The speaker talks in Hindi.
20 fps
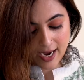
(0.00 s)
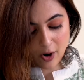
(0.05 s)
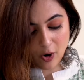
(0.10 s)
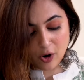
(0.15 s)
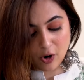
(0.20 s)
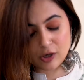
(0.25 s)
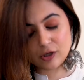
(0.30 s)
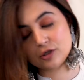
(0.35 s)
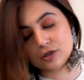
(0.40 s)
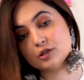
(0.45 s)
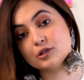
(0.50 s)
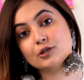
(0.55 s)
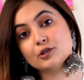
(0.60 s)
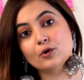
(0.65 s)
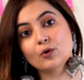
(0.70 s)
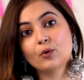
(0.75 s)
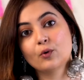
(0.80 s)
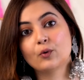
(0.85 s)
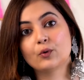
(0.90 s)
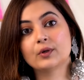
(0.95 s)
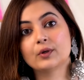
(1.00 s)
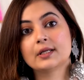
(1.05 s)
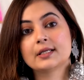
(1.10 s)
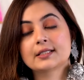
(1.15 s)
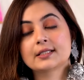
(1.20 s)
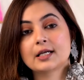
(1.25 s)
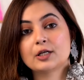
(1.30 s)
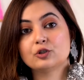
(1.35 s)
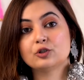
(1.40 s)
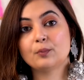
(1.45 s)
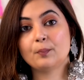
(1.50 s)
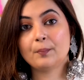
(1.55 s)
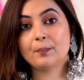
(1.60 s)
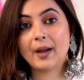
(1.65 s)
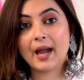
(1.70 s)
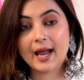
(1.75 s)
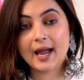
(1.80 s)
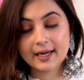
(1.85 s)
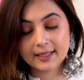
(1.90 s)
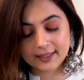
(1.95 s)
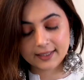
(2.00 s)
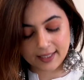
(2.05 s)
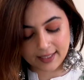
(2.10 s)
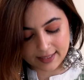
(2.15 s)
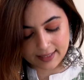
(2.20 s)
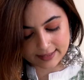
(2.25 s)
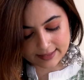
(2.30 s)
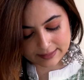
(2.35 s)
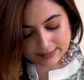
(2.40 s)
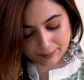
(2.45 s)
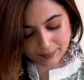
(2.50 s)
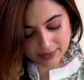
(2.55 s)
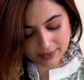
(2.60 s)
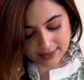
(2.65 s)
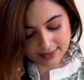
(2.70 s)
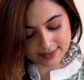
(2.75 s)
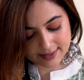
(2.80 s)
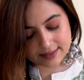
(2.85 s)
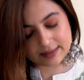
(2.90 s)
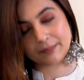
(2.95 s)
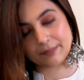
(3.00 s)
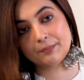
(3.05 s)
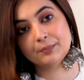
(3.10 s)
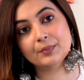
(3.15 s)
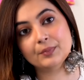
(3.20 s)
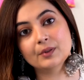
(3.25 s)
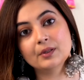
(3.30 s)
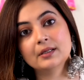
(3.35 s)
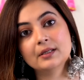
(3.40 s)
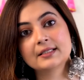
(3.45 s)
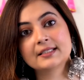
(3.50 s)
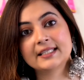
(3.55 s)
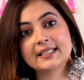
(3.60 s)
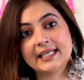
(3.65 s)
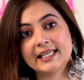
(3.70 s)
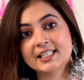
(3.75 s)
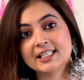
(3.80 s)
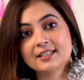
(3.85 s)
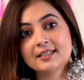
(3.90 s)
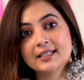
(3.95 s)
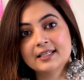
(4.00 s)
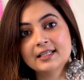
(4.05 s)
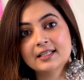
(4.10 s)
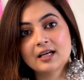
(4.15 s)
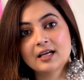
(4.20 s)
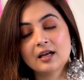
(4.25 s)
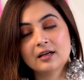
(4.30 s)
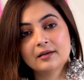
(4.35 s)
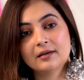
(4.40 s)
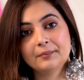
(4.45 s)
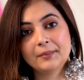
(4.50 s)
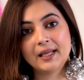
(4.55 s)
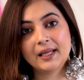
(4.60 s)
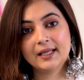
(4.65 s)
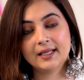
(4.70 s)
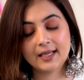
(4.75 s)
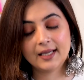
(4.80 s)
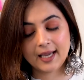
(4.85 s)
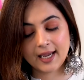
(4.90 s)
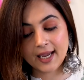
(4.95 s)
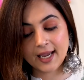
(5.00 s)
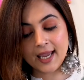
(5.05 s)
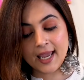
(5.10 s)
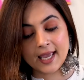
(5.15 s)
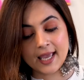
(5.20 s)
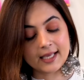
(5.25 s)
ऑल्सो इसका जो पैंट है इट्स प्रिटी सिंपल सेज ग्रीन कलर में ही है